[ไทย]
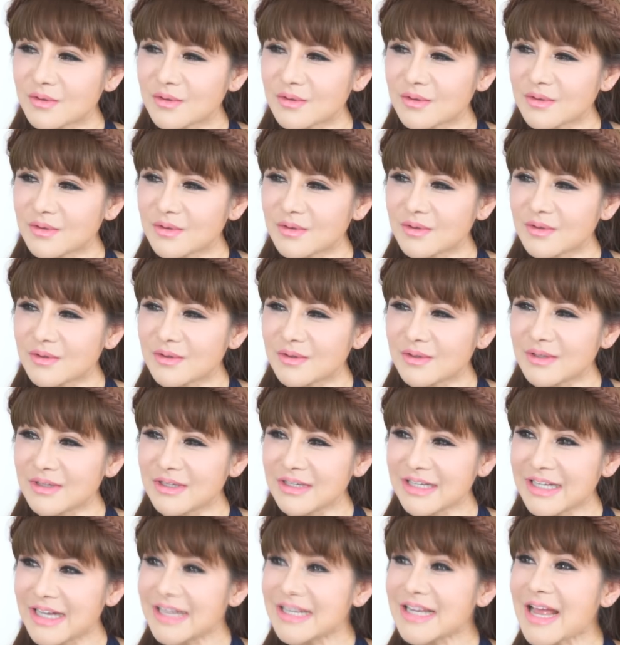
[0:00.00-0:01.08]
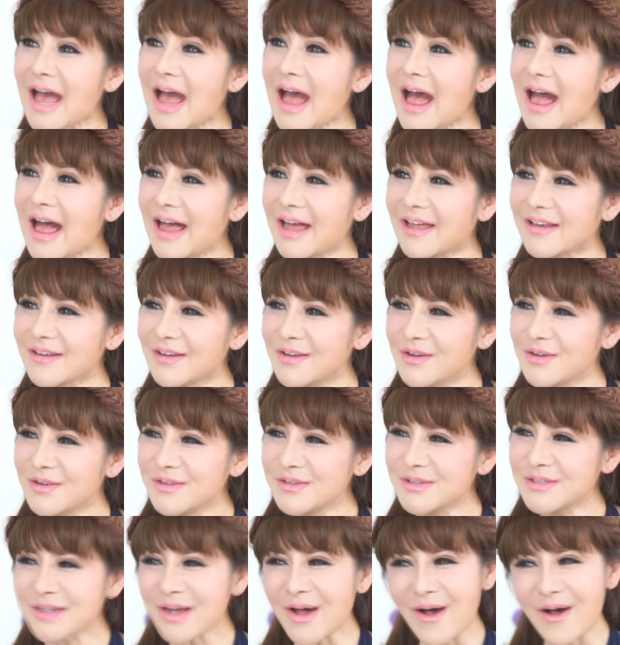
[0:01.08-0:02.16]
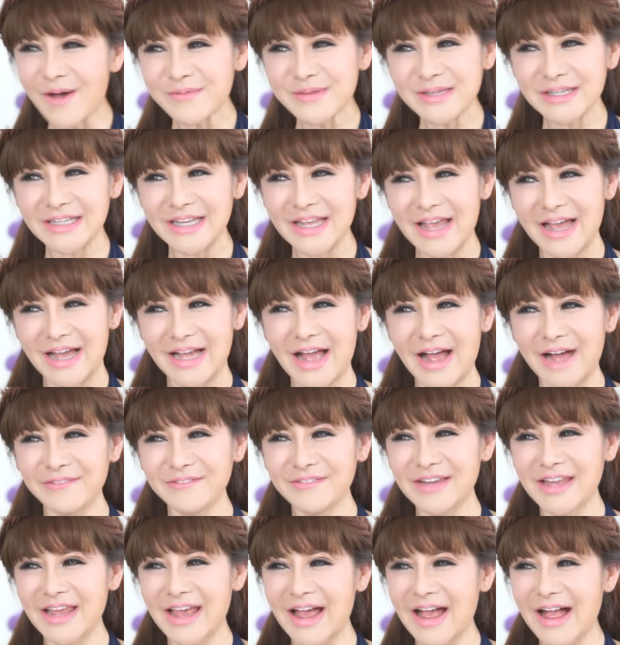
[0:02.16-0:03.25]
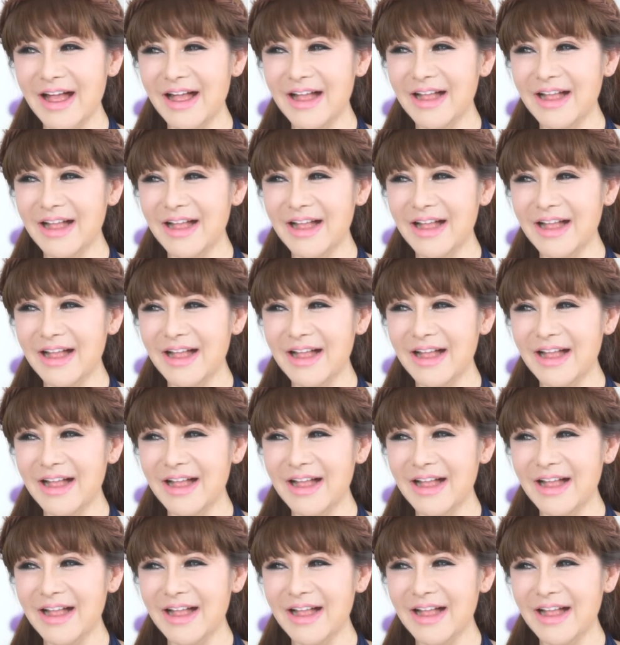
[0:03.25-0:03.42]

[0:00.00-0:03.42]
ดก็ได้ เกินคาด เกินคาด ชอบจังเลยอะคำนี้